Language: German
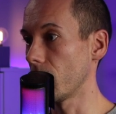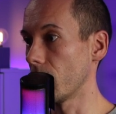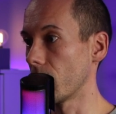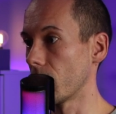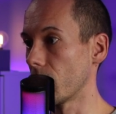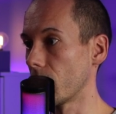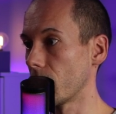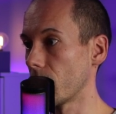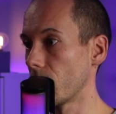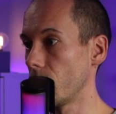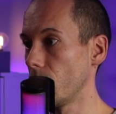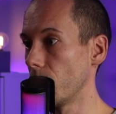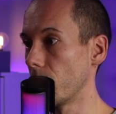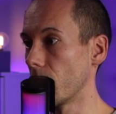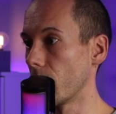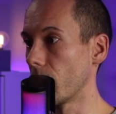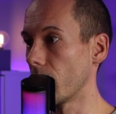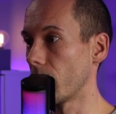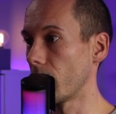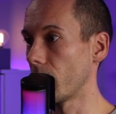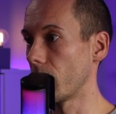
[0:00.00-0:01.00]
ihr
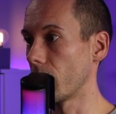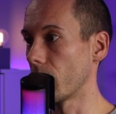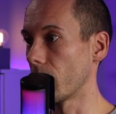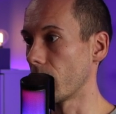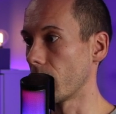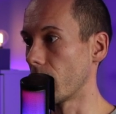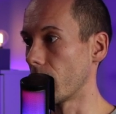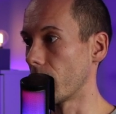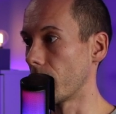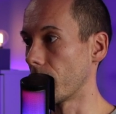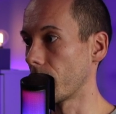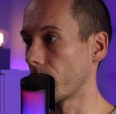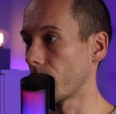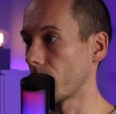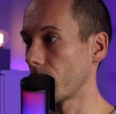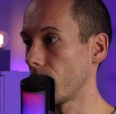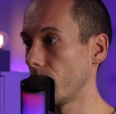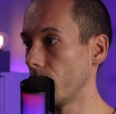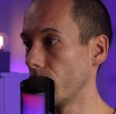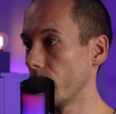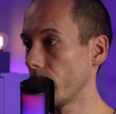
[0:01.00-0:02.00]
über ähm,
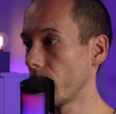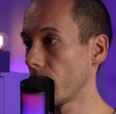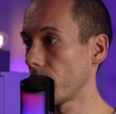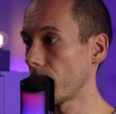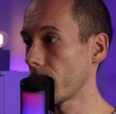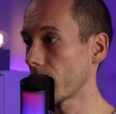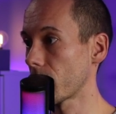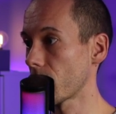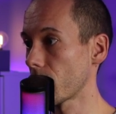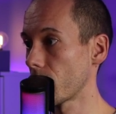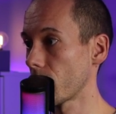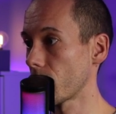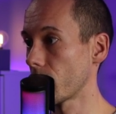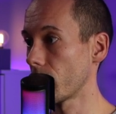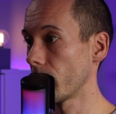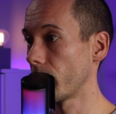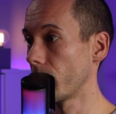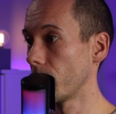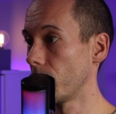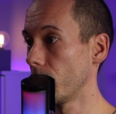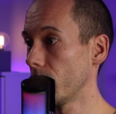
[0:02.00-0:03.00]
QFlipper zum
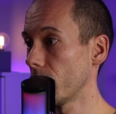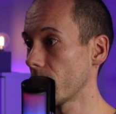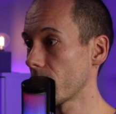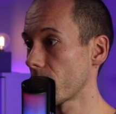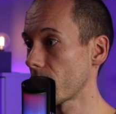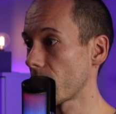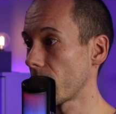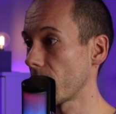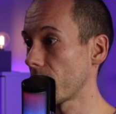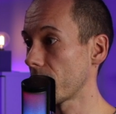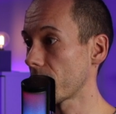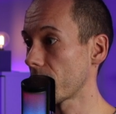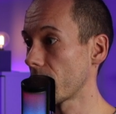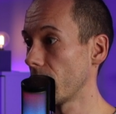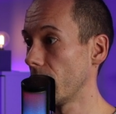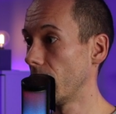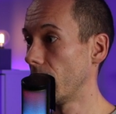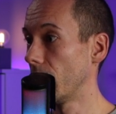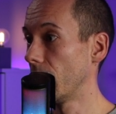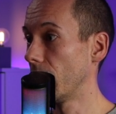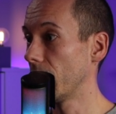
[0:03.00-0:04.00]
Beispiel verbunden seid,
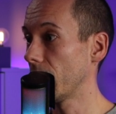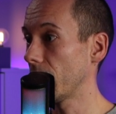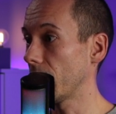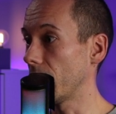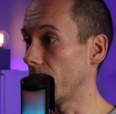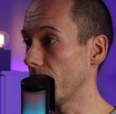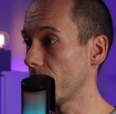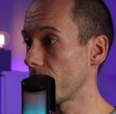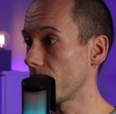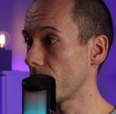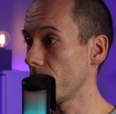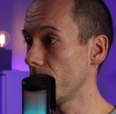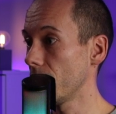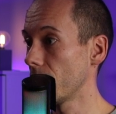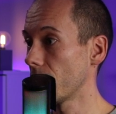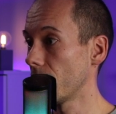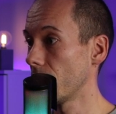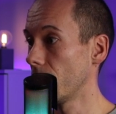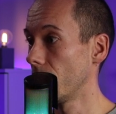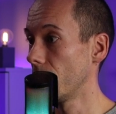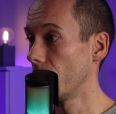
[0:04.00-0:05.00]
geht
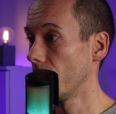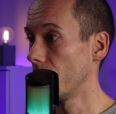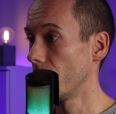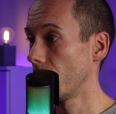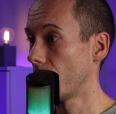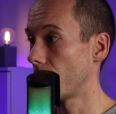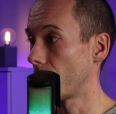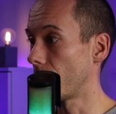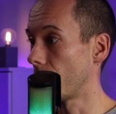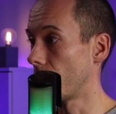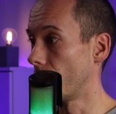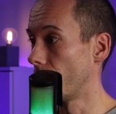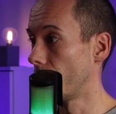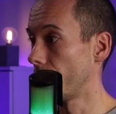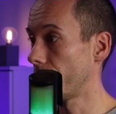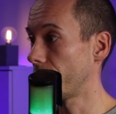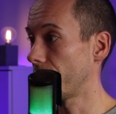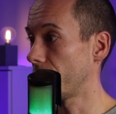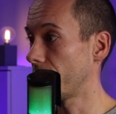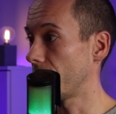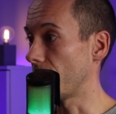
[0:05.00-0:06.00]
ihr
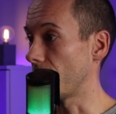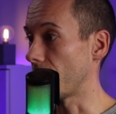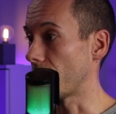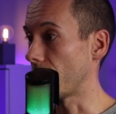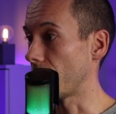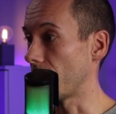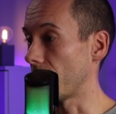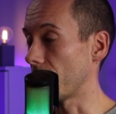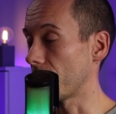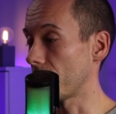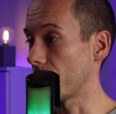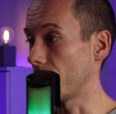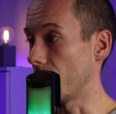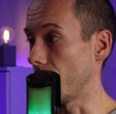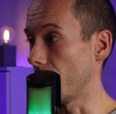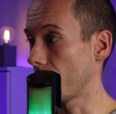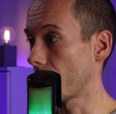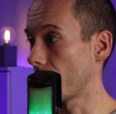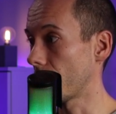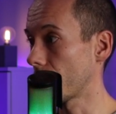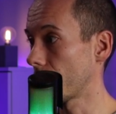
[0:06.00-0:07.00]
auf der
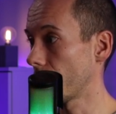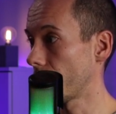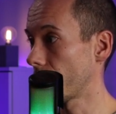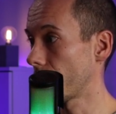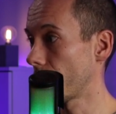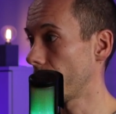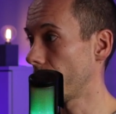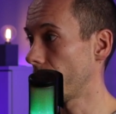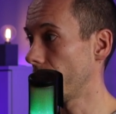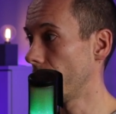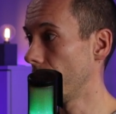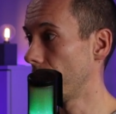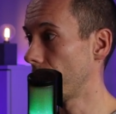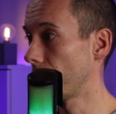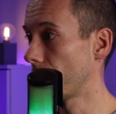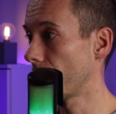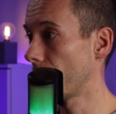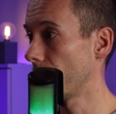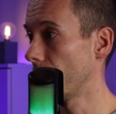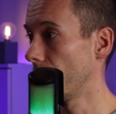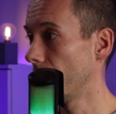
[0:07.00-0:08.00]
SD-Karte vom
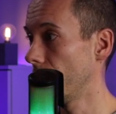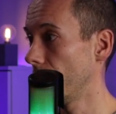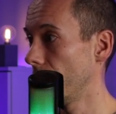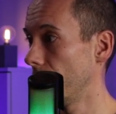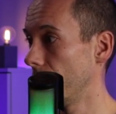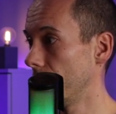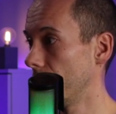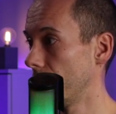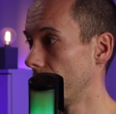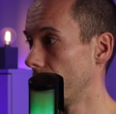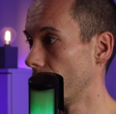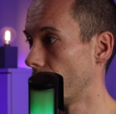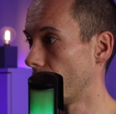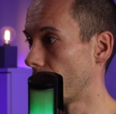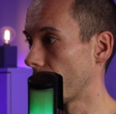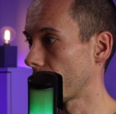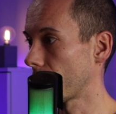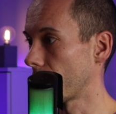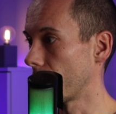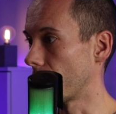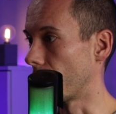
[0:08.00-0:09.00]
Flipper in den
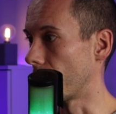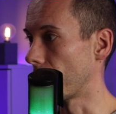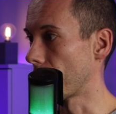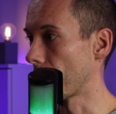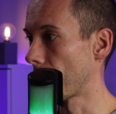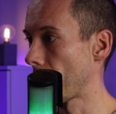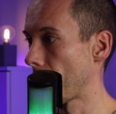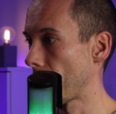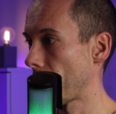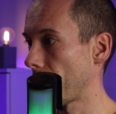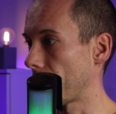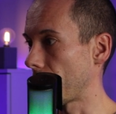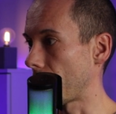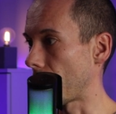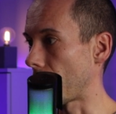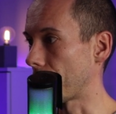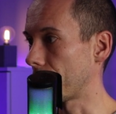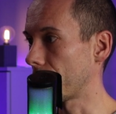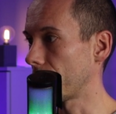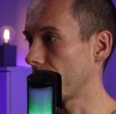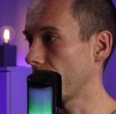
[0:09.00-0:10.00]
Ordner
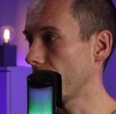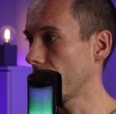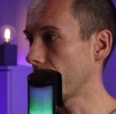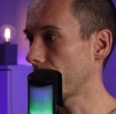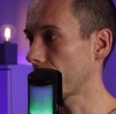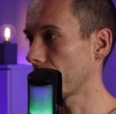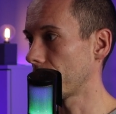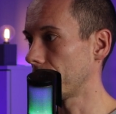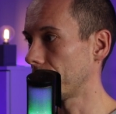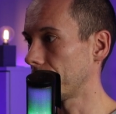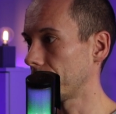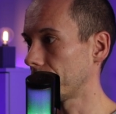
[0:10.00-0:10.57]
Update